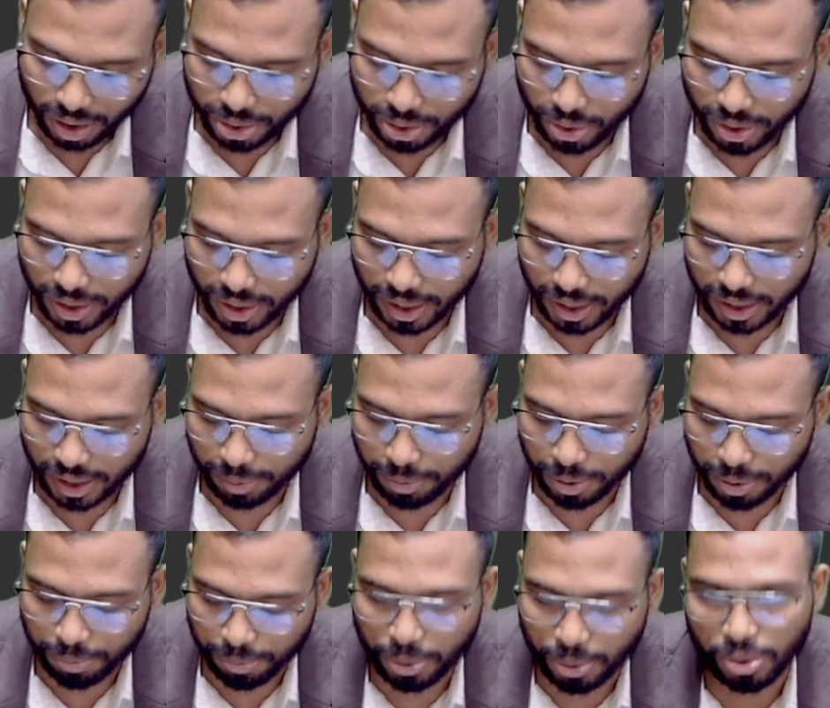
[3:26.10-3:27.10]
সংকেত এবং
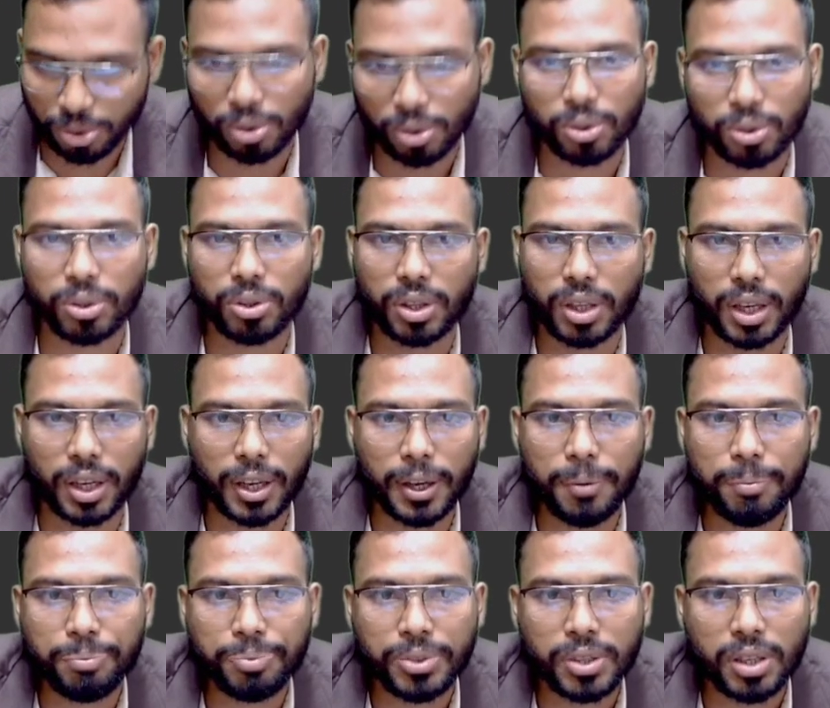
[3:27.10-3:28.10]
প্রত্যক্ষণ থেকে
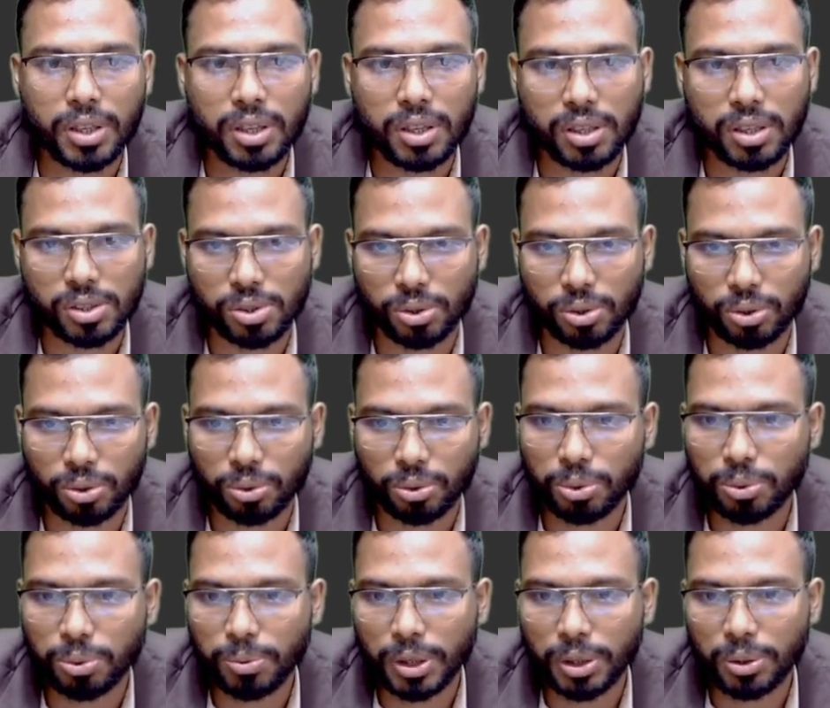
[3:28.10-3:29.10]
সো
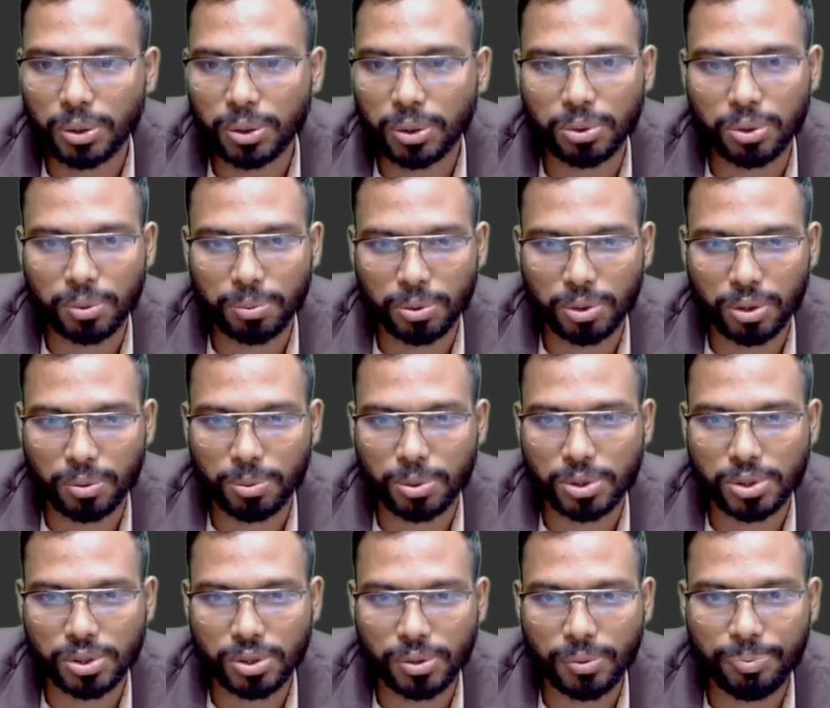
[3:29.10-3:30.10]
খুবই গুরুত্বপূর্ণ
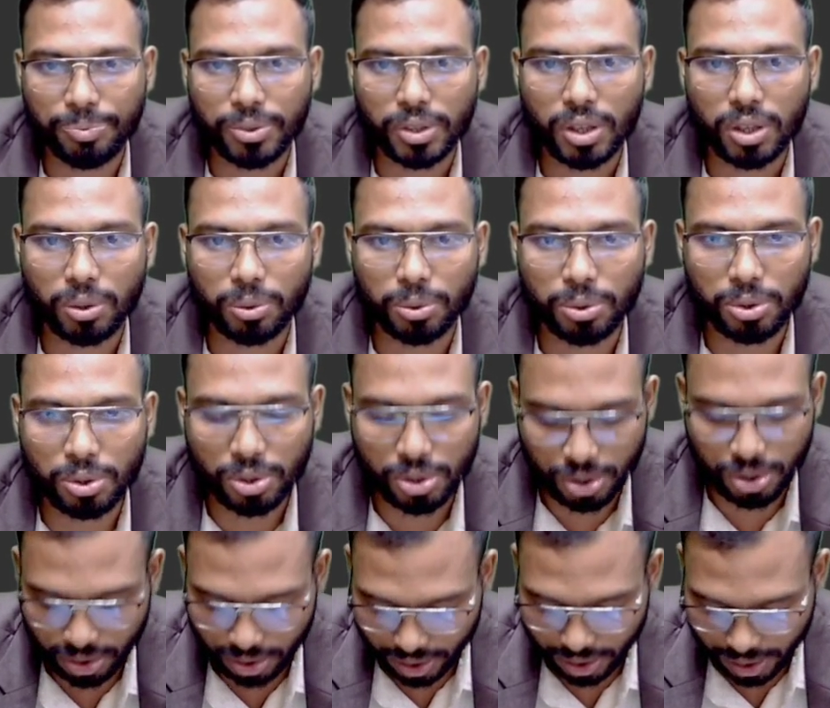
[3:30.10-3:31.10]
প্রশ্ন উত্তর
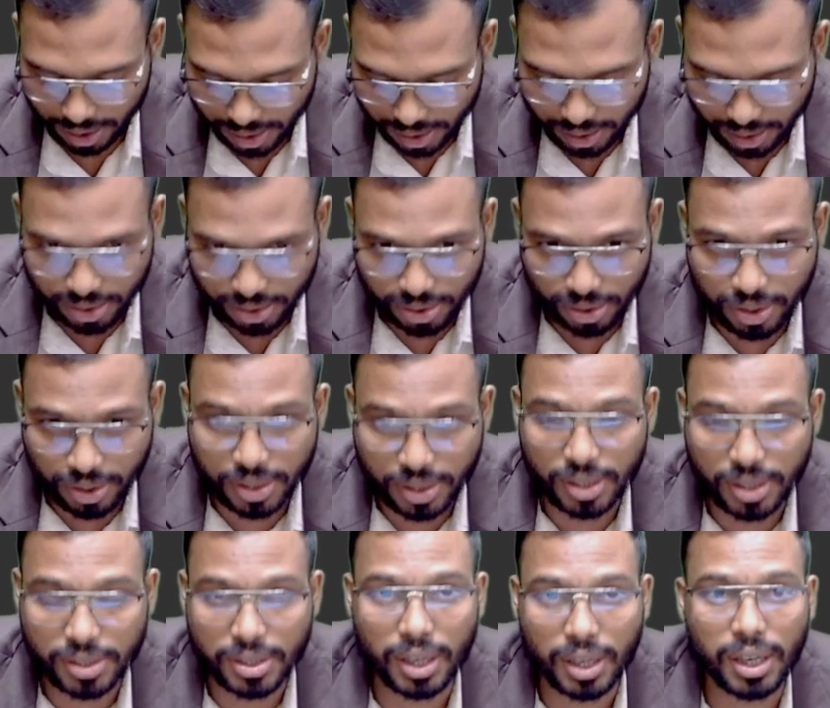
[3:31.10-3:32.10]
সহকারে সাজেশন নিতে
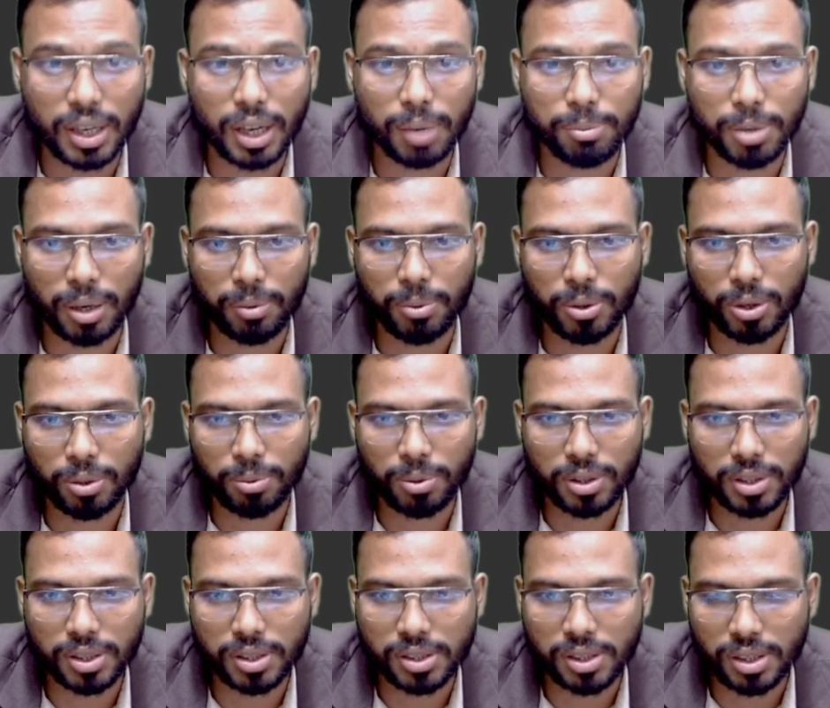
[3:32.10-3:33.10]
চাইলে আমি আবারও
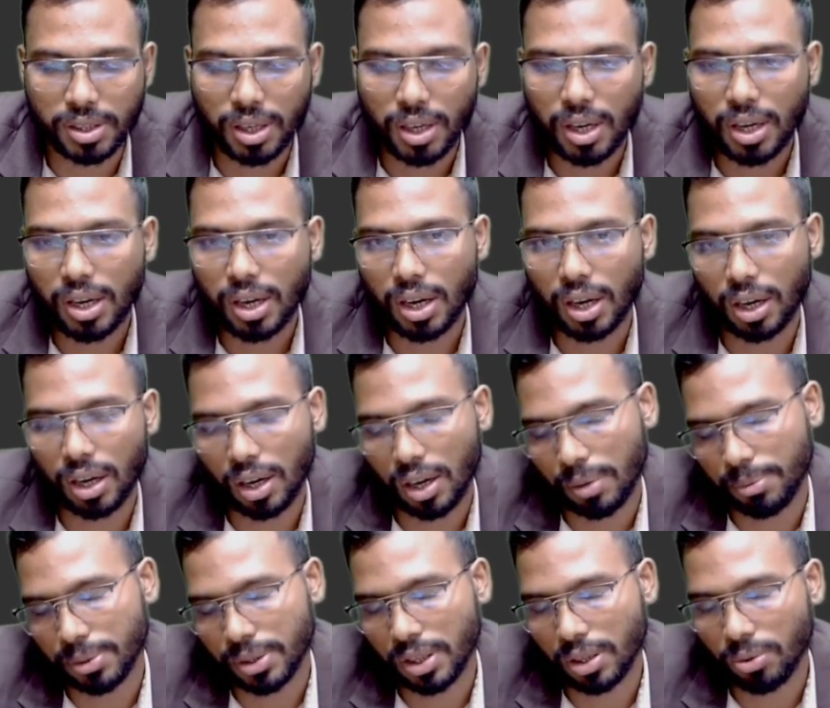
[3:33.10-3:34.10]
বলতেছি
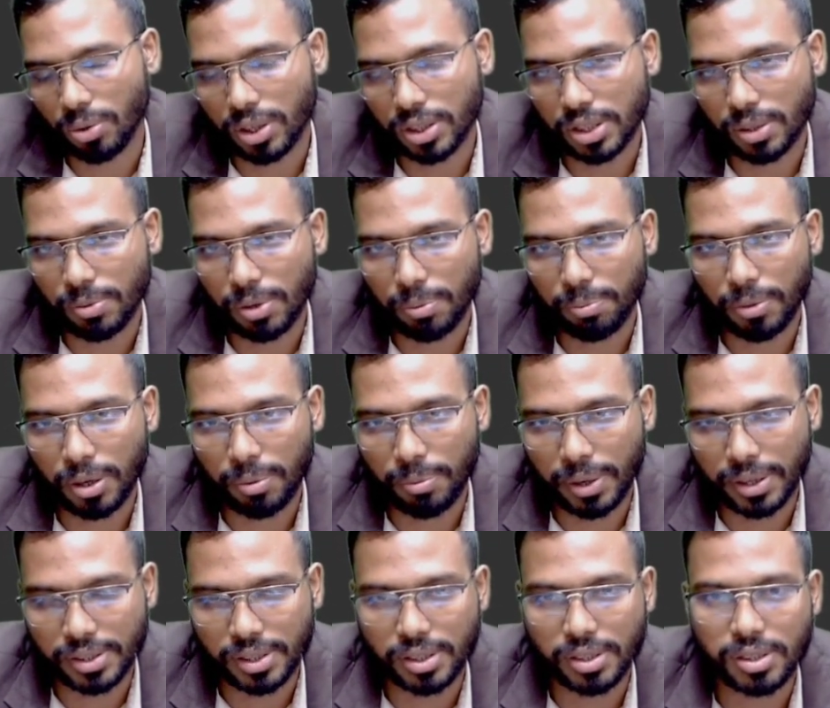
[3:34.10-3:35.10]
আমাদের হোয়াটসঅ্যাপ নম্বরে
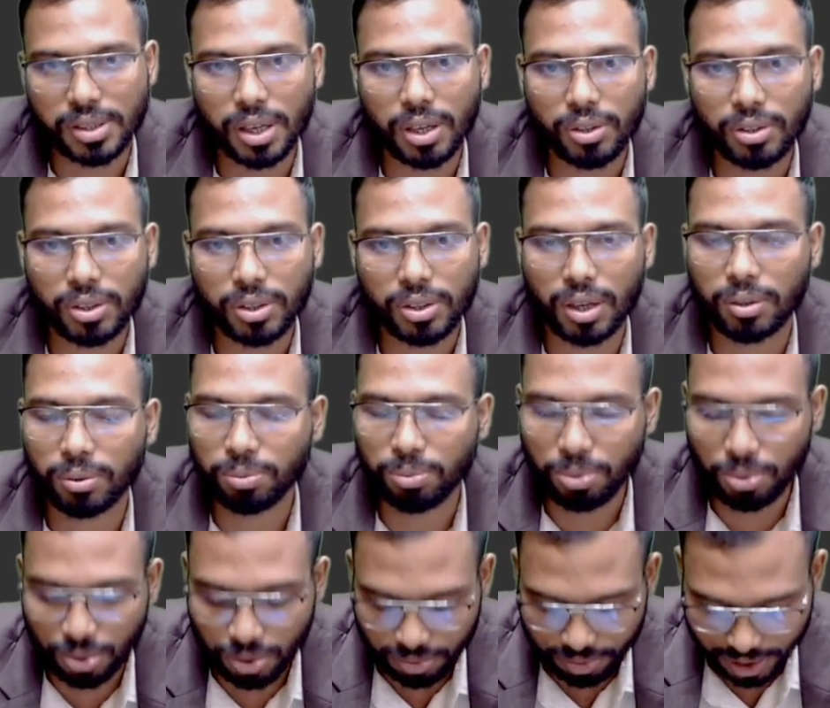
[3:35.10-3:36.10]
মেসেজ দাও তাহলে
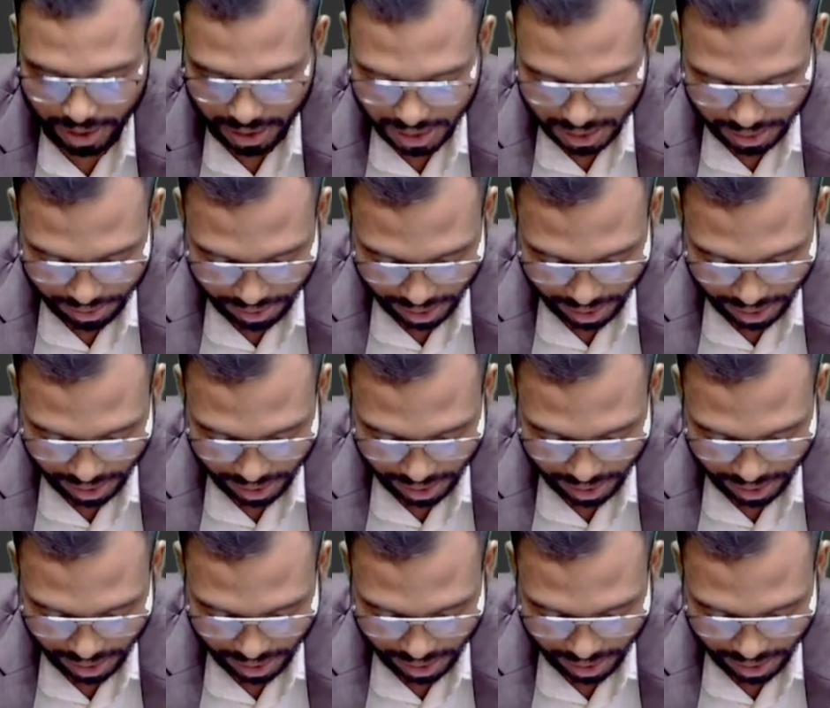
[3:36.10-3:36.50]
ফুল পিডিএফ